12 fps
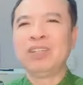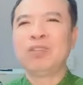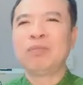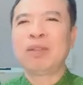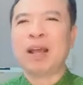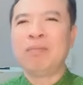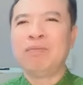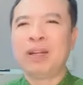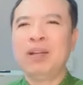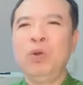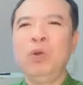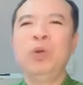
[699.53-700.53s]
nhưng chúng ta
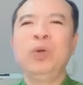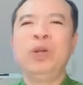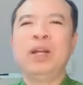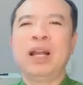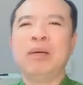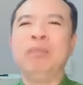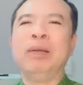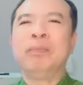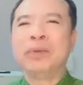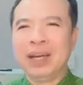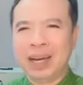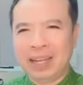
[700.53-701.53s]
vẫn luôn luôn là
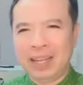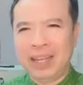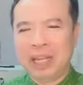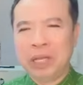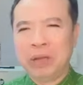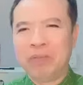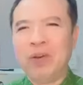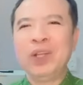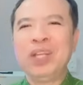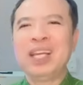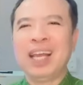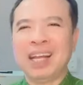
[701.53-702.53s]
mỉm cười
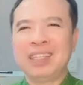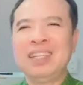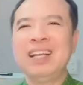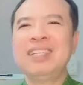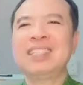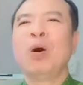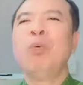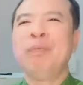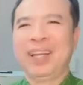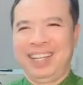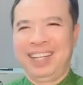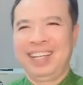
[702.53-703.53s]
với những kẻ chơi xấu
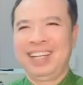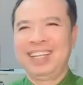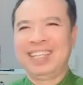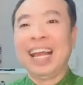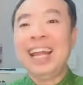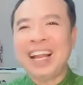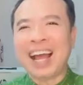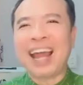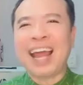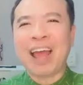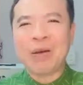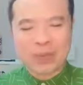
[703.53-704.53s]
mình đấy
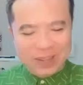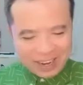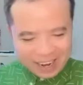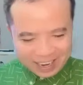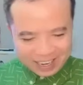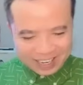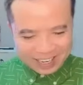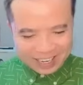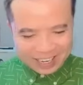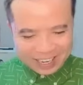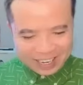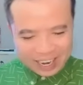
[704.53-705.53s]
là cao thượng
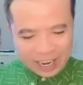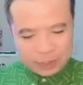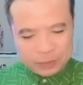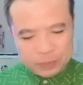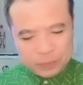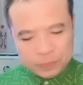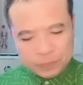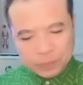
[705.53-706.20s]
à.